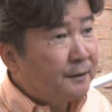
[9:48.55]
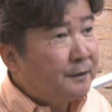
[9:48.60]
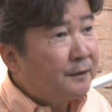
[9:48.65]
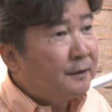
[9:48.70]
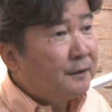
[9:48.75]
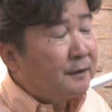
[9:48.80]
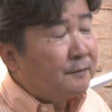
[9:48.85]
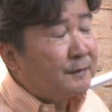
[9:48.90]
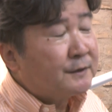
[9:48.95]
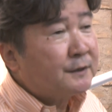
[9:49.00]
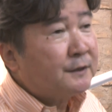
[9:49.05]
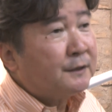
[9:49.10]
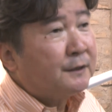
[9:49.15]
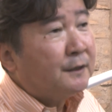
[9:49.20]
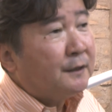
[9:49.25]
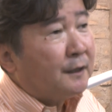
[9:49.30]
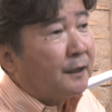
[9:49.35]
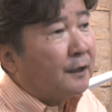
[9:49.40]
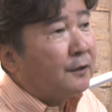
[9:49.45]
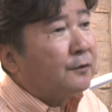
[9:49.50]
ねまあ、ぜ
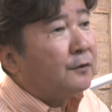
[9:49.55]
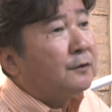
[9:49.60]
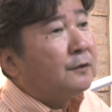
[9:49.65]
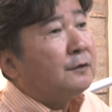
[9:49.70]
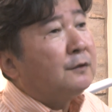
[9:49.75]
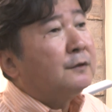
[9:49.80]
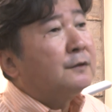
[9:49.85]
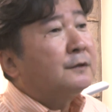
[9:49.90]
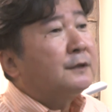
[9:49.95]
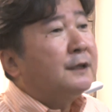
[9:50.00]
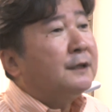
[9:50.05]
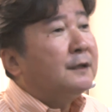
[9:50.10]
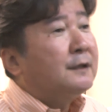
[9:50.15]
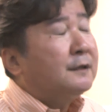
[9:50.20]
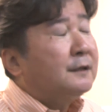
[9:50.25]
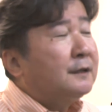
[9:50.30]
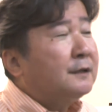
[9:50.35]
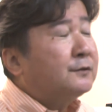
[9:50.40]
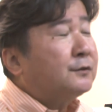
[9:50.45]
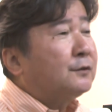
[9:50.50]
ひ、あのー、
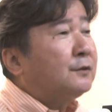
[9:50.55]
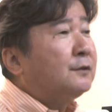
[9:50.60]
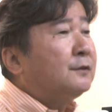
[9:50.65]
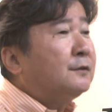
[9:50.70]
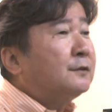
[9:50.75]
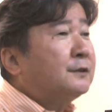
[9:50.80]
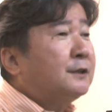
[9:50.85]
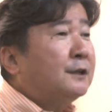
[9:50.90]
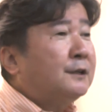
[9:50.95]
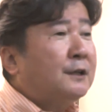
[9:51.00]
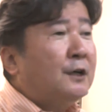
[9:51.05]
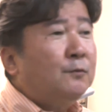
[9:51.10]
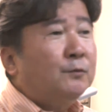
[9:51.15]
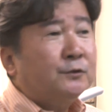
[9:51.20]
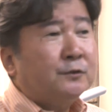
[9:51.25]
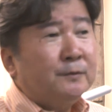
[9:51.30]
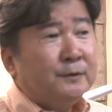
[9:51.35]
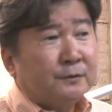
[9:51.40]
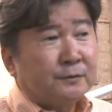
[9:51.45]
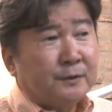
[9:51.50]
ねえっと、結果を
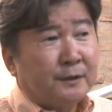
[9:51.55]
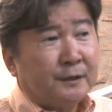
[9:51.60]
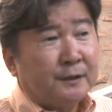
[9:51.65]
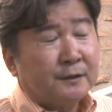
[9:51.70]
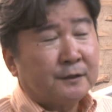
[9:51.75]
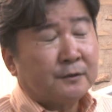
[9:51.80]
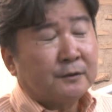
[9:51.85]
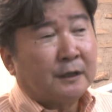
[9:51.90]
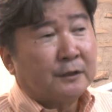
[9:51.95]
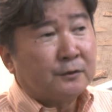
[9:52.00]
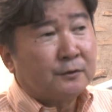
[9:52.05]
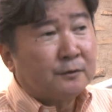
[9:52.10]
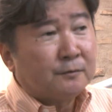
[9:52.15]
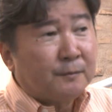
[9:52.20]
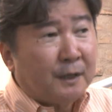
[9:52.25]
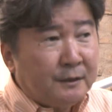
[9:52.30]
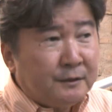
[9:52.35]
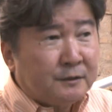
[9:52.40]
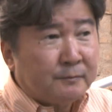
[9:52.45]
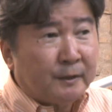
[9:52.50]
求めるね、あのー、
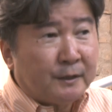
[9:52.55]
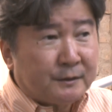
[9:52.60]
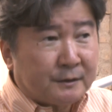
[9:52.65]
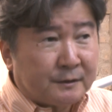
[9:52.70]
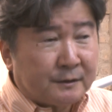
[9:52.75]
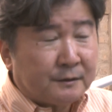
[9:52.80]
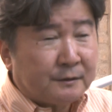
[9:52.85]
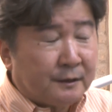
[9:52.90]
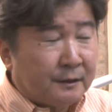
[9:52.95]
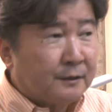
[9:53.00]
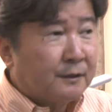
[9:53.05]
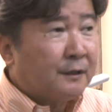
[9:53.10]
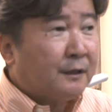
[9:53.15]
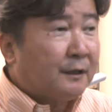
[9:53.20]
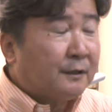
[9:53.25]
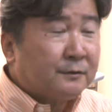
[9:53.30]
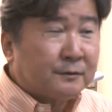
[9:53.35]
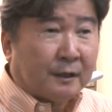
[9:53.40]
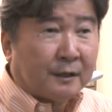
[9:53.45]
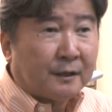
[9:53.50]
毎日毎日、ね、
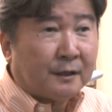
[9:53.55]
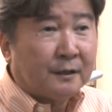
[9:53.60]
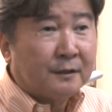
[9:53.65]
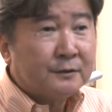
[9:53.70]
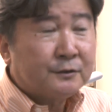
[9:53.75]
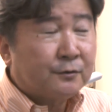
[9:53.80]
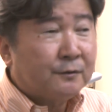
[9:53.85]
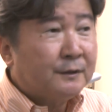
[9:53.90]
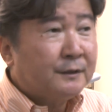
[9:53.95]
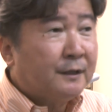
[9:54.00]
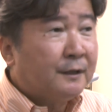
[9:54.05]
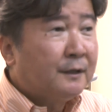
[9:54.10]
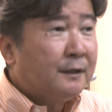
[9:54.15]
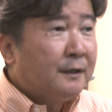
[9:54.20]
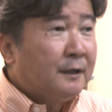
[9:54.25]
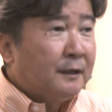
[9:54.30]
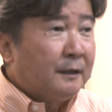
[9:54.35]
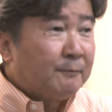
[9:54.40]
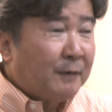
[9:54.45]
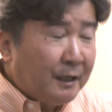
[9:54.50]
あるからそれはね
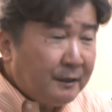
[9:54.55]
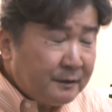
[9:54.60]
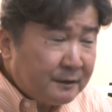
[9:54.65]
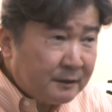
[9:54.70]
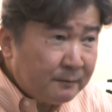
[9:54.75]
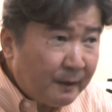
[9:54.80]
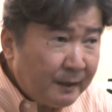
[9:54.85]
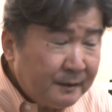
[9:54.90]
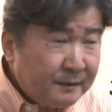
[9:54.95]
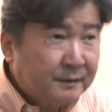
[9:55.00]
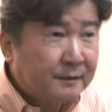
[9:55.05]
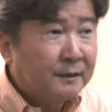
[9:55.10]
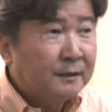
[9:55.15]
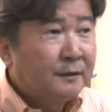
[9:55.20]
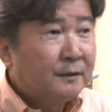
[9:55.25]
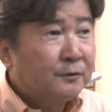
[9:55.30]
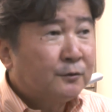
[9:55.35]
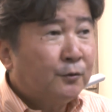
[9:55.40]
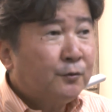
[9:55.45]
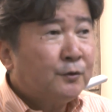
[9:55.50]
毎日毎日
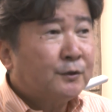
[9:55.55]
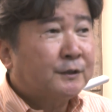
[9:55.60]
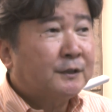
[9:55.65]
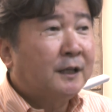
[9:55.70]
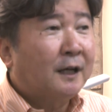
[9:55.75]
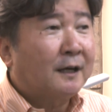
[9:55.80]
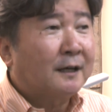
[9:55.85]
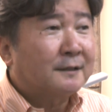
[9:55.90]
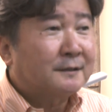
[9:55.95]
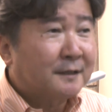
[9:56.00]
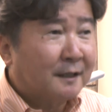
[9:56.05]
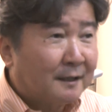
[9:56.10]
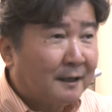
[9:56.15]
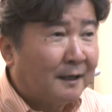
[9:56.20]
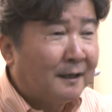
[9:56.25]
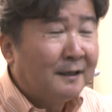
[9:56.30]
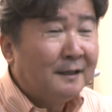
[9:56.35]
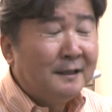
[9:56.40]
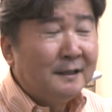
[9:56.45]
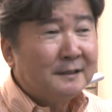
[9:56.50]
努力しなかった
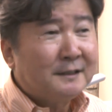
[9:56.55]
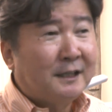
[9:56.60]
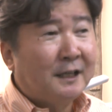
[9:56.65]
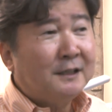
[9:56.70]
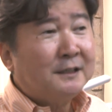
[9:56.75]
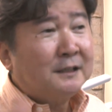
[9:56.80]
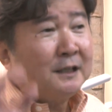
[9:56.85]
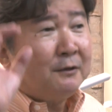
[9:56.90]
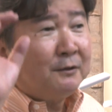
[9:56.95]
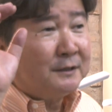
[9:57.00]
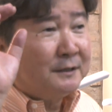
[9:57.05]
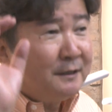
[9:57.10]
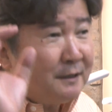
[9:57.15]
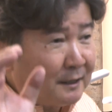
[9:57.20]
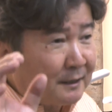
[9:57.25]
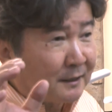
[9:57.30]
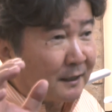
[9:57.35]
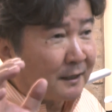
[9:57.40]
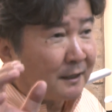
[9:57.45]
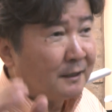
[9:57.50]
ら結果は出
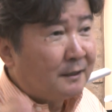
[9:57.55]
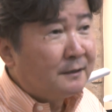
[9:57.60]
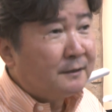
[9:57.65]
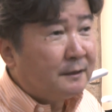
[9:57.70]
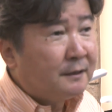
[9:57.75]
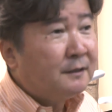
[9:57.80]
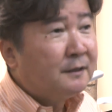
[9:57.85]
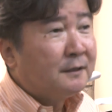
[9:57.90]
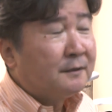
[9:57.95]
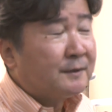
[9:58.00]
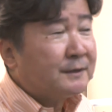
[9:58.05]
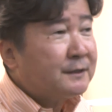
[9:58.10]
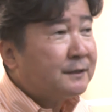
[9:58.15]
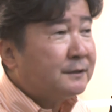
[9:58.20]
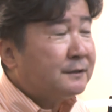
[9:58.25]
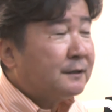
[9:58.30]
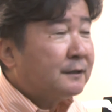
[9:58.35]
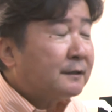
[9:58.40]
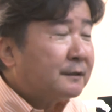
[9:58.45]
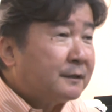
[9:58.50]
ないから、ねまあ、ぜ
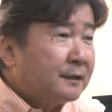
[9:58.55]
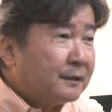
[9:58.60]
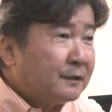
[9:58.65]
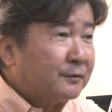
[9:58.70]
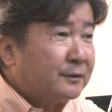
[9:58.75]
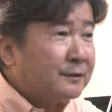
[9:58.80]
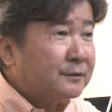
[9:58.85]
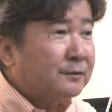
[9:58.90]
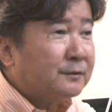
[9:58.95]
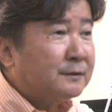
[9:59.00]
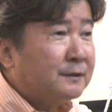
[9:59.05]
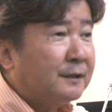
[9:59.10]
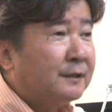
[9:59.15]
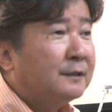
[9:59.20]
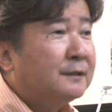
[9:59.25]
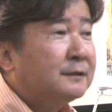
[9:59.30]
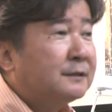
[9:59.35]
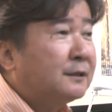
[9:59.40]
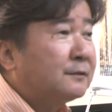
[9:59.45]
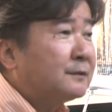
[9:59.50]
ひ結果を出すように
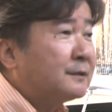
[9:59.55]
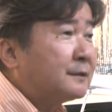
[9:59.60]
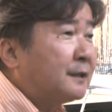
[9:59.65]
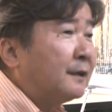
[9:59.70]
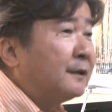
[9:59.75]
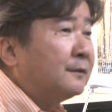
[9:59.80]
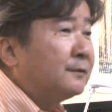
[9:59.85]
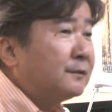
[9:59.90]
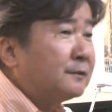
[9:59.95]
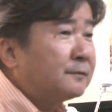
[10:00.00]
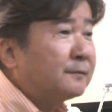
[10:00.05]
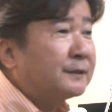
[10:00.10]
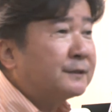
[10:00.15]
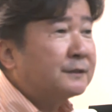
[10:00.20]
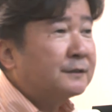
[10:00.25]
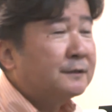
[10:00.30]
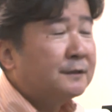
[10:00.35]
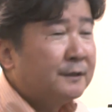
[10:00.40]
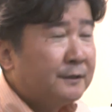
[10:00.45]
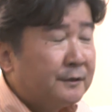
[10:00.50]
ねしてくださいお願いしま
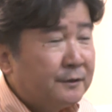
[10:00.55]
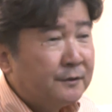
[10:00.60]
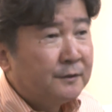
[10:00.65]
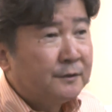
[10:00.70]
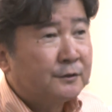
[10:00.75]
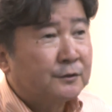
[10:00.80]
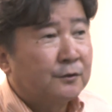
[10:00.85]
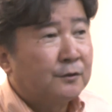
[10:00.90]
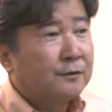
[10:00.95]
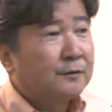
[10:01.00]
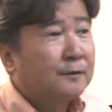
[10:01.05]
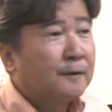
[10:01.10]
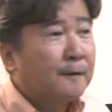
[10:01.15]
す以上